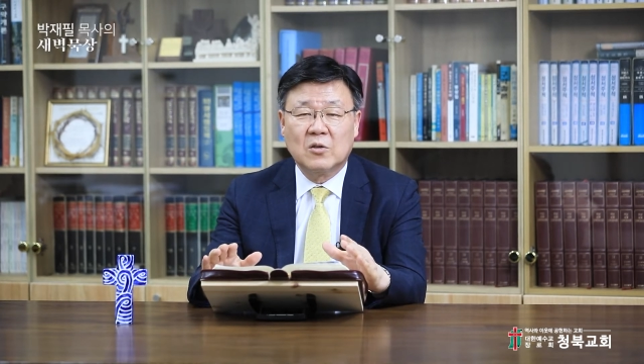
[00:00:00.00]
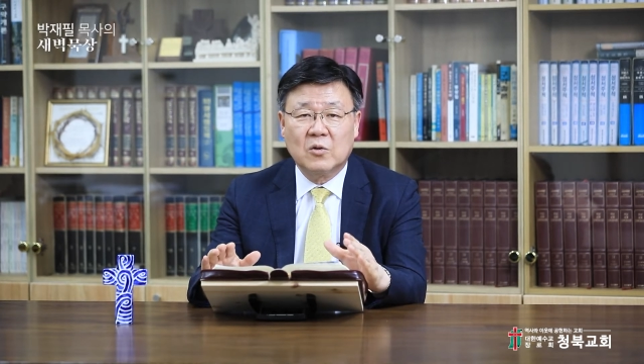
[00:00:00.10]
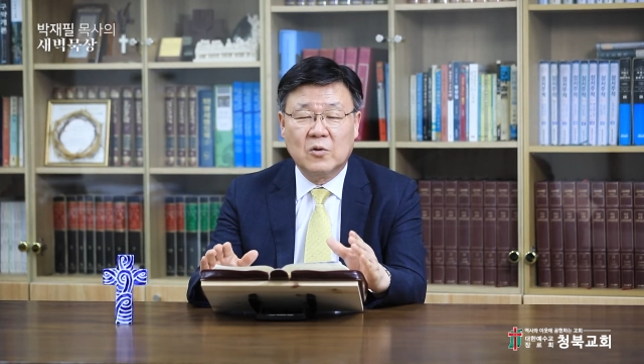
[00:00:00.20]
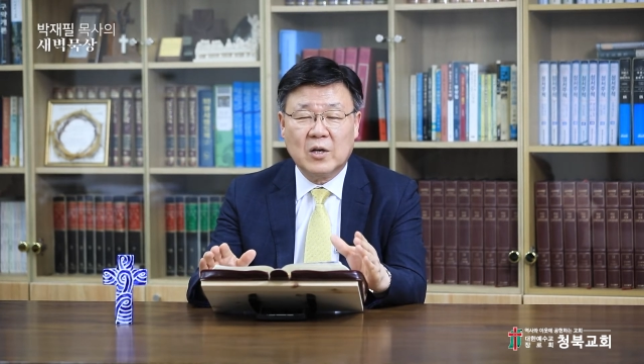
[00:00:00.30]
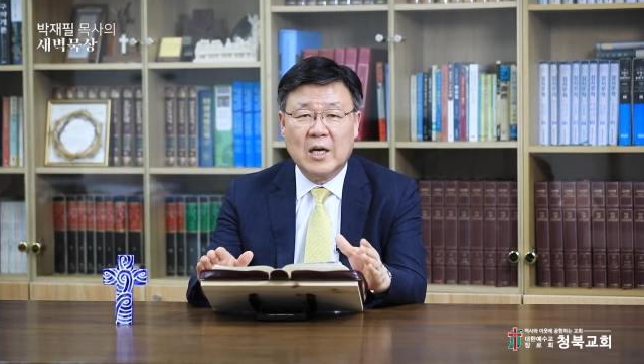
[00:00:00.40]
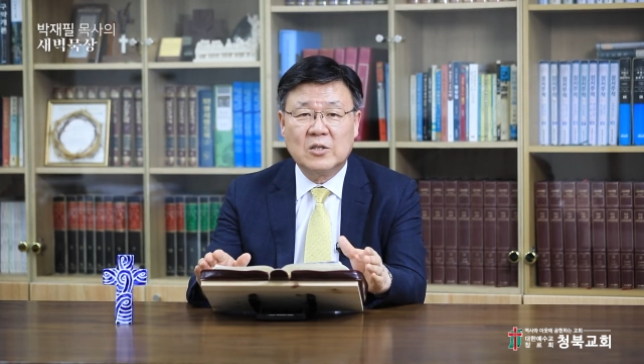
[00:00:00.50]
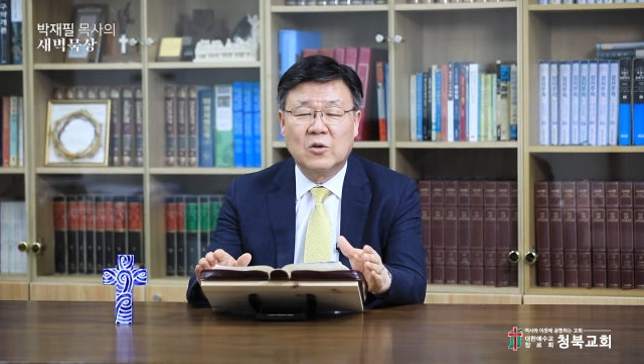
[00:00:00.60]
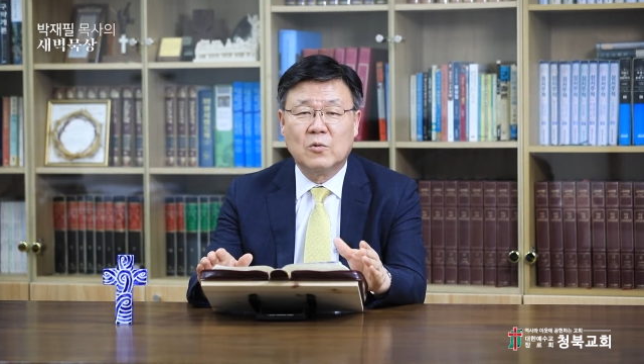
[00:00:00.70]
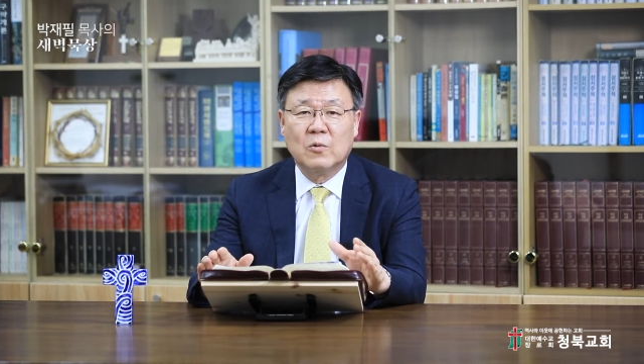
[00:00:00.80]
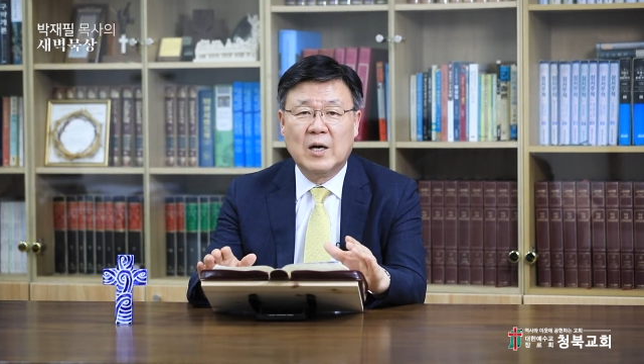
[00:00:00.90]
또
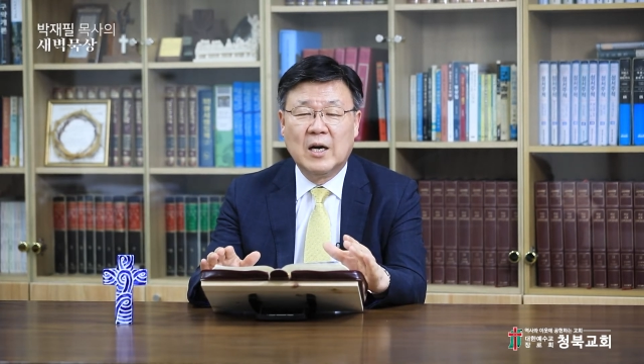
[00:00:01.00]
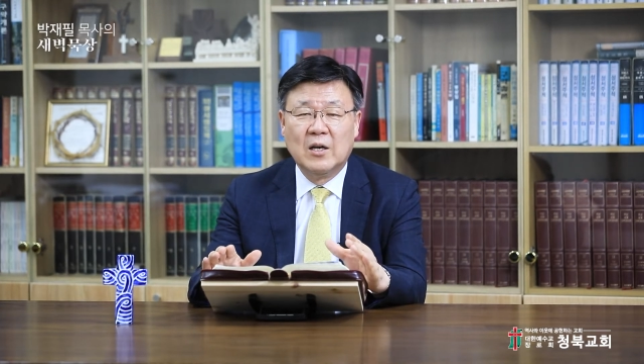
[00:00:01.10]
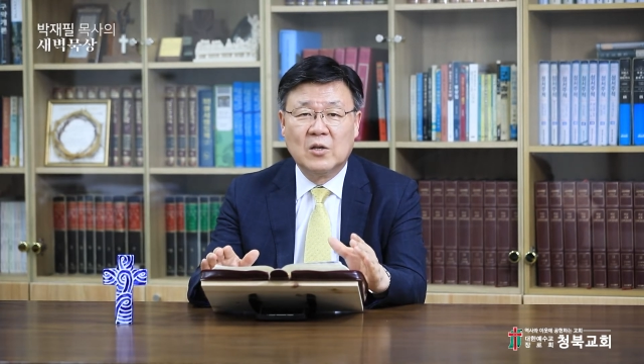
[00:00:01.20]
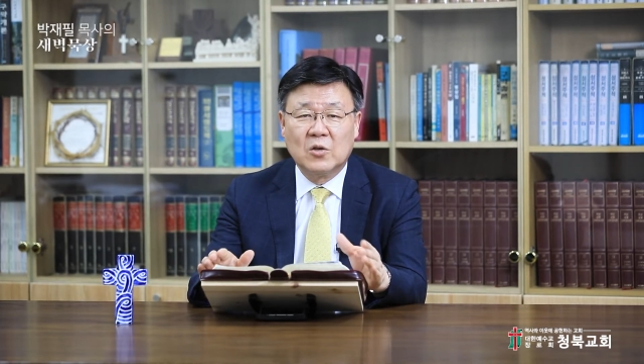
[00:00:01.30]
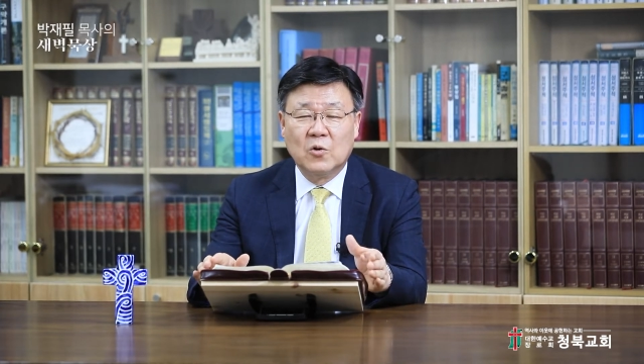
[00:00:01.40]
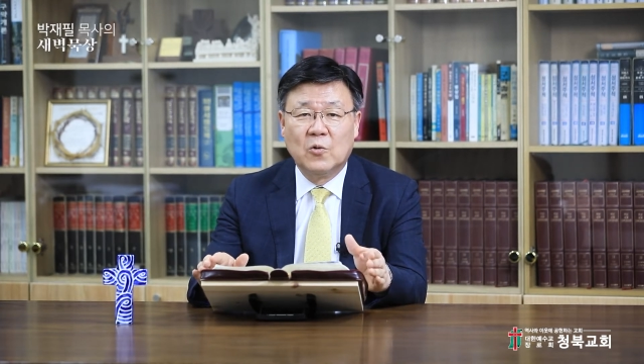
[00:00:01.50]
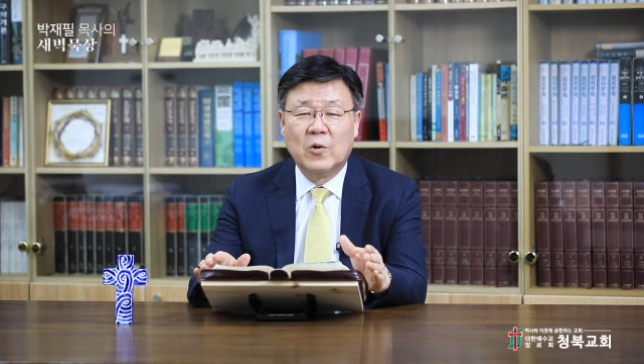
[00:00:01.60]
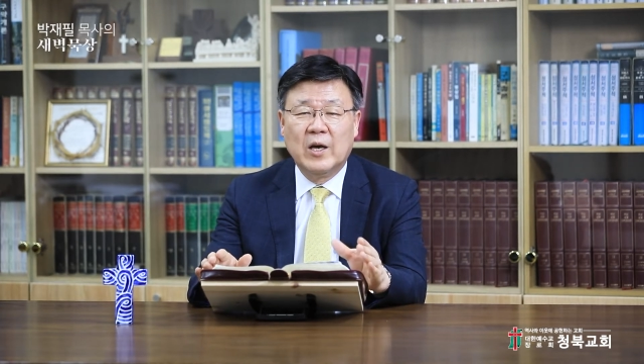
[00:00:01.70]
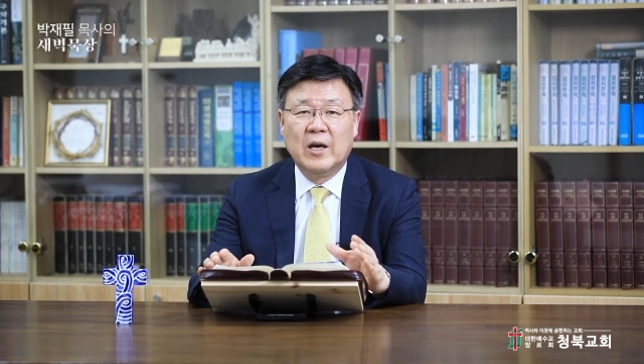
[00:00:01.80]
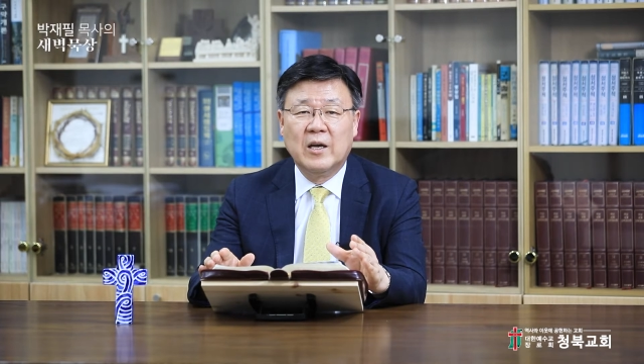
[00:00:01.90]
가정과
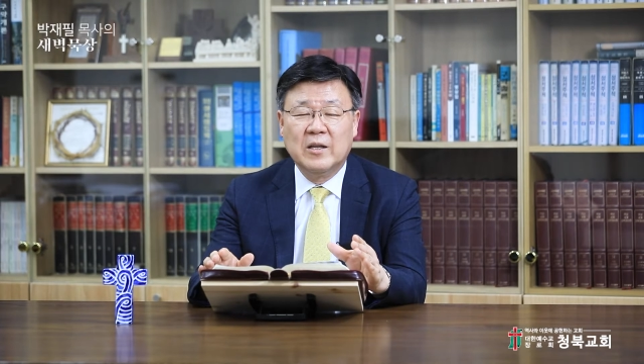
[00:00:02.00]
교회